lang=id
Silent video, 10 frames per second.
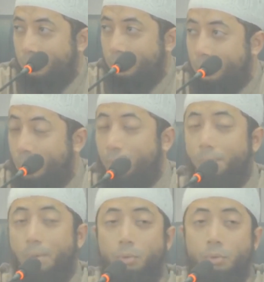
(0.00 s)
Lalu dia
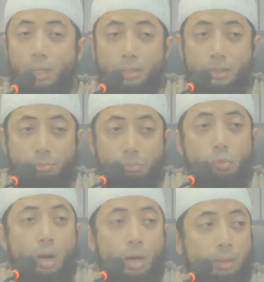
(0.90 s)
bangunkan
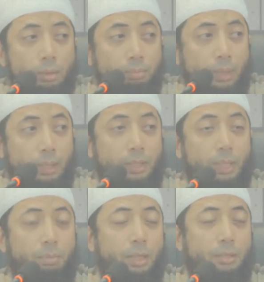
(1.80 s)
semua
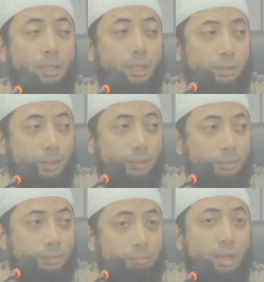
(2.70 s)
penasehat-penasehatnya.
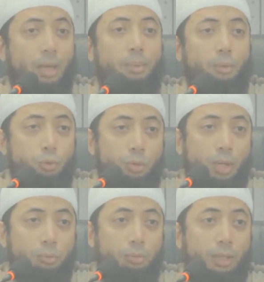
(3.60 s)
Malam itu
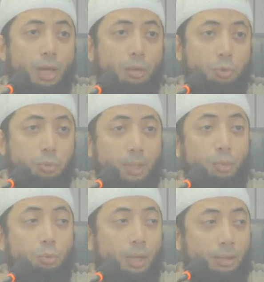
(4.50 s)
juga waktu dia ngaku sebagai
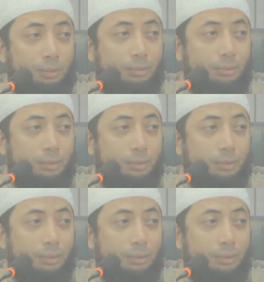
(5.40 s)
Tuhan tuh.